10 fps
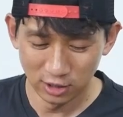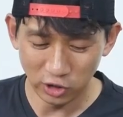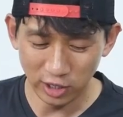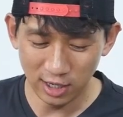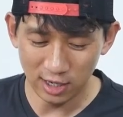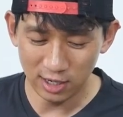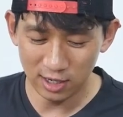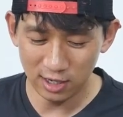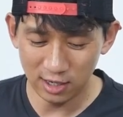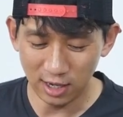
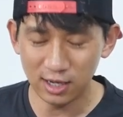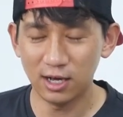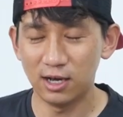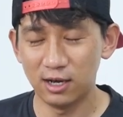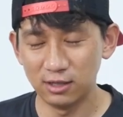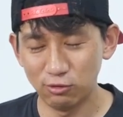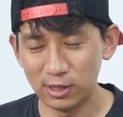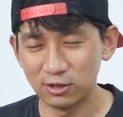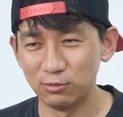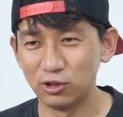저희가 아까도
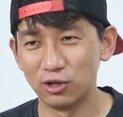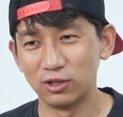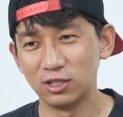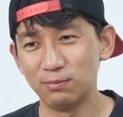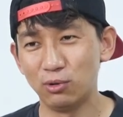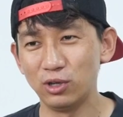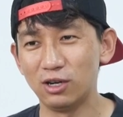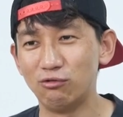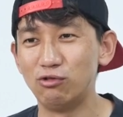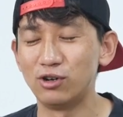말씀을 드렸는데
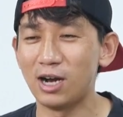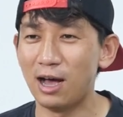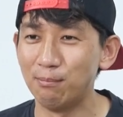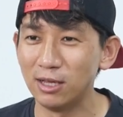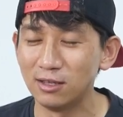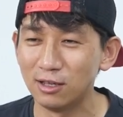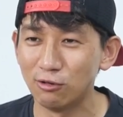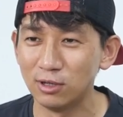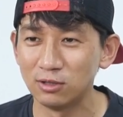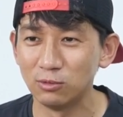스폰이나 후원을 안
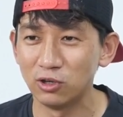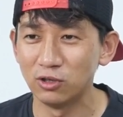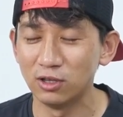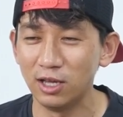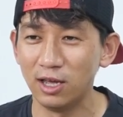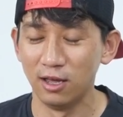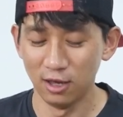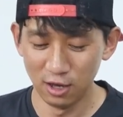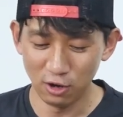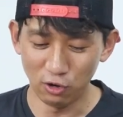받는다고 말씀드렸는데
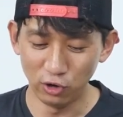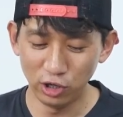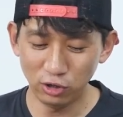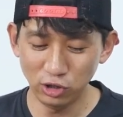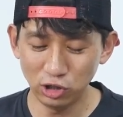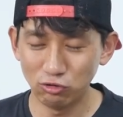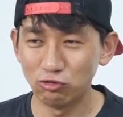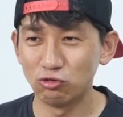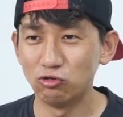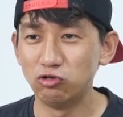어, 이런
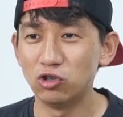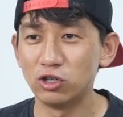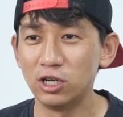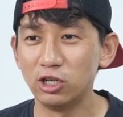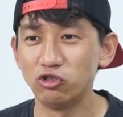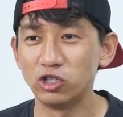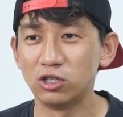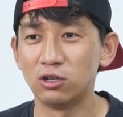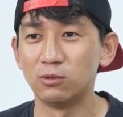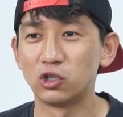식으로 후원을
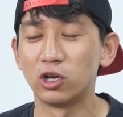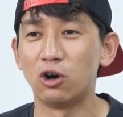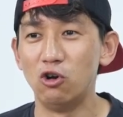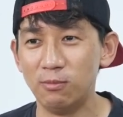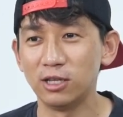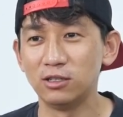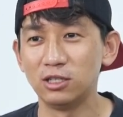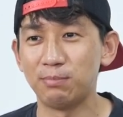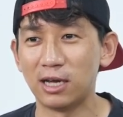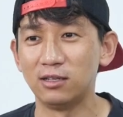해주시는 거면 저희가
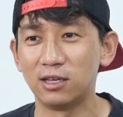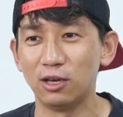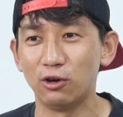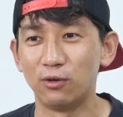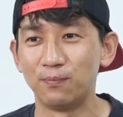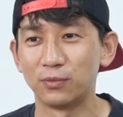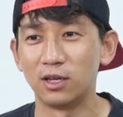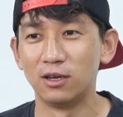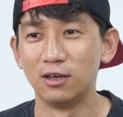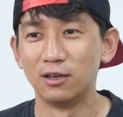얼마든지 받을게요. 네,